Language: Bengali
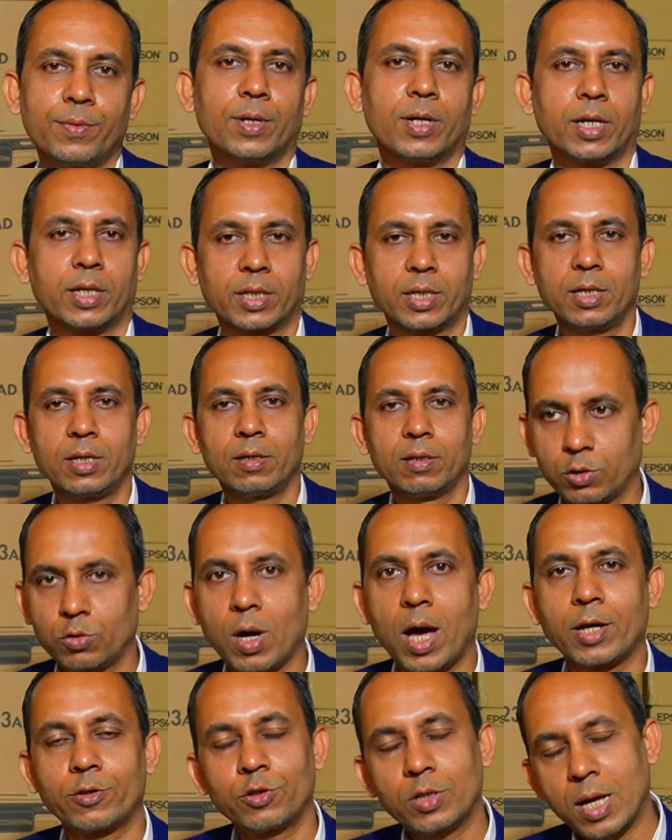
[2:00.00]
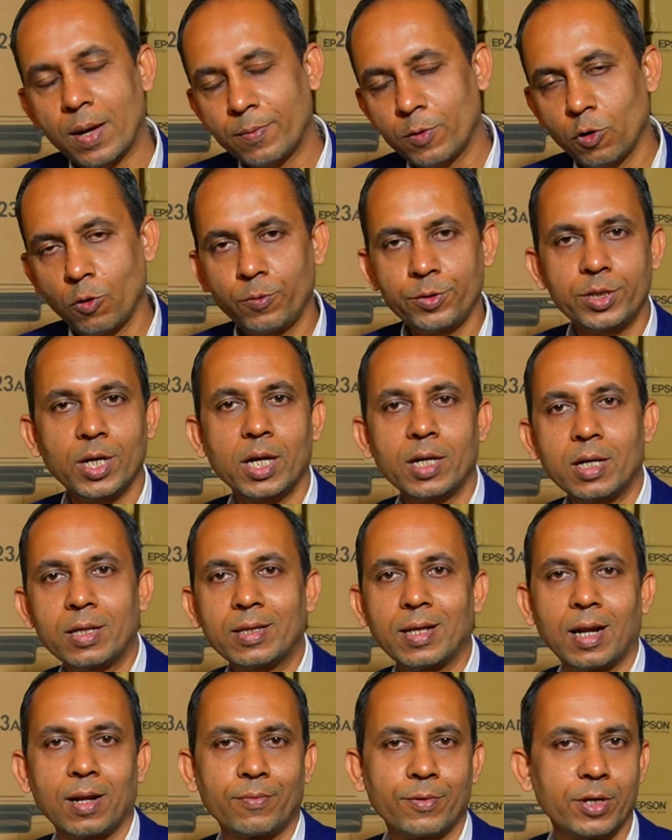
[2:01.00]
দিবেন আর কি যেহেতু আর যদি আপনি অফিসে আনেন
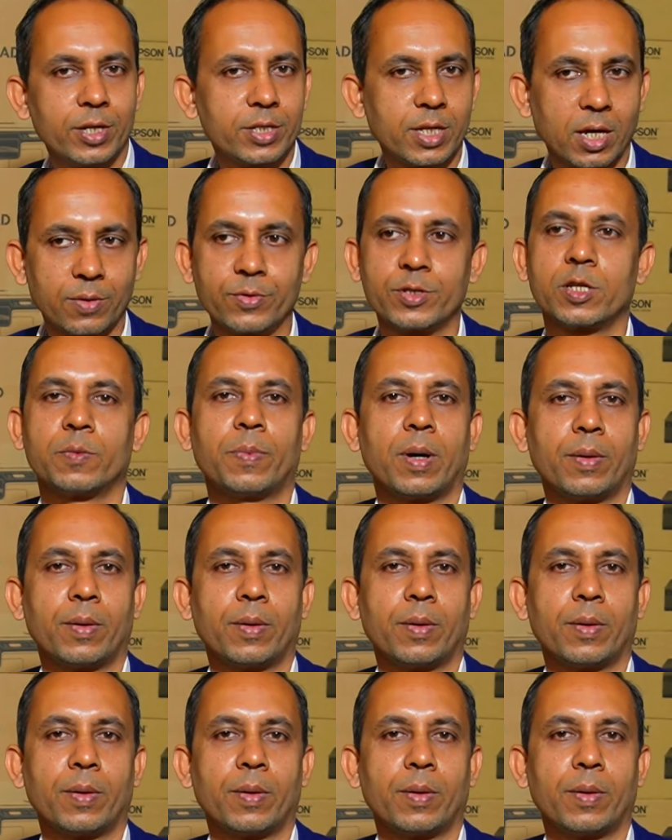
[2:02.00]
তাহলে ফ্রি সার্ভিসে